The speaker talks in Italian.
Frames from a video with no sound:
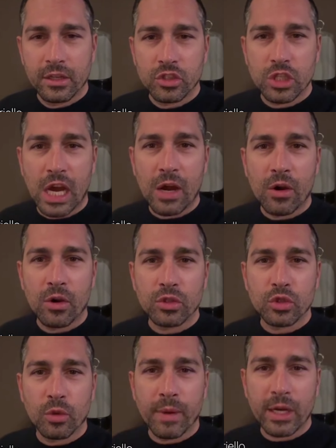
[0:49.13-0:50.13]
Ciao,
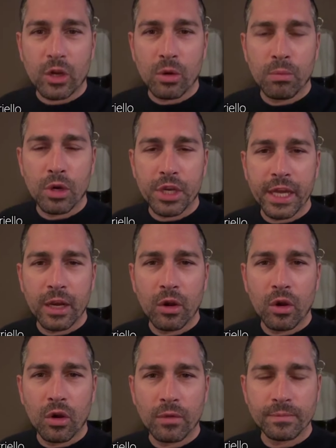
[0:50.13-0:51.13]
sono Marco
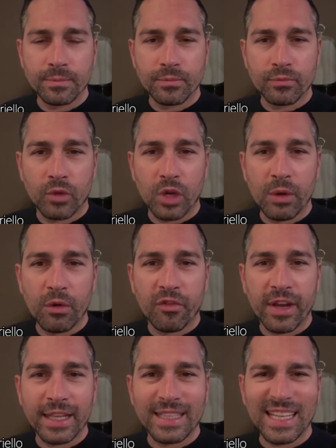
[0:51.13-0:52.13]
Borriello, volevo
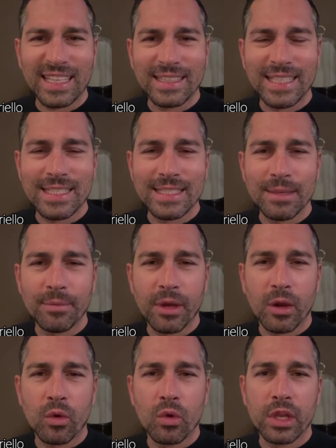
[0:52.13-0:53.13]
fare tantissimi
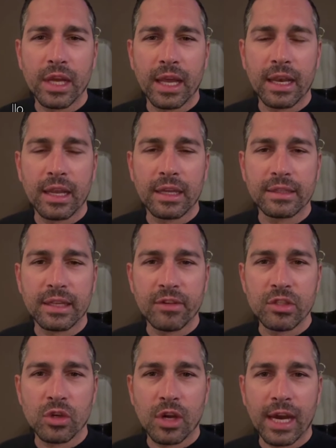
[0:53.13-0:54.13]
auguri al
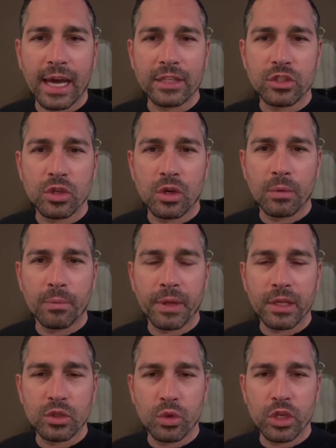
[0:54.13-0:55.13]
Treviso Calcio per
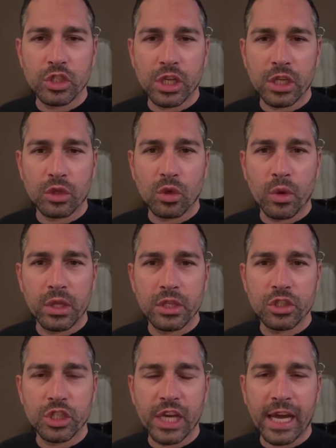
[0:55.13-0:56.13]
i suoi
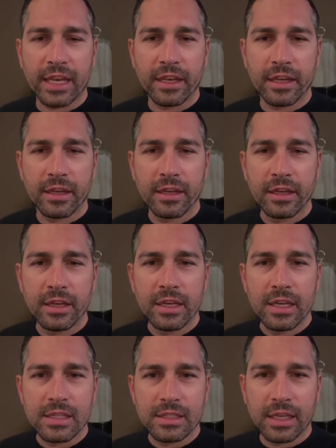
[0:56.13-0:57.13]
115 anni
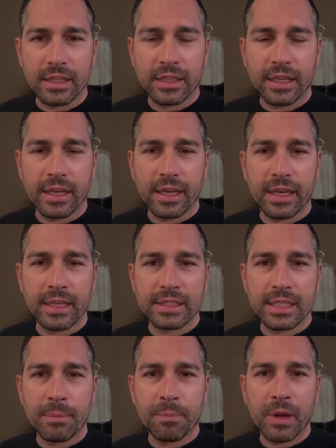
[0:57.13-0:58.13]
siete
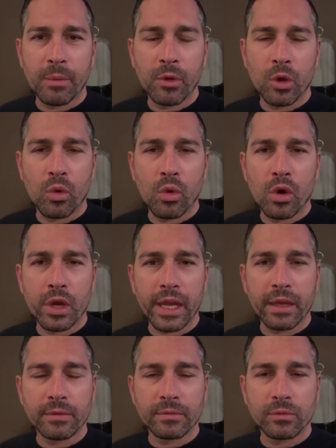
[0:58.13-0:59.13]
sempre nel mio
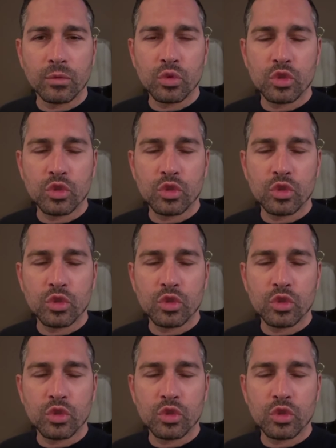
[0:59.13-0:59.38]
cuore, un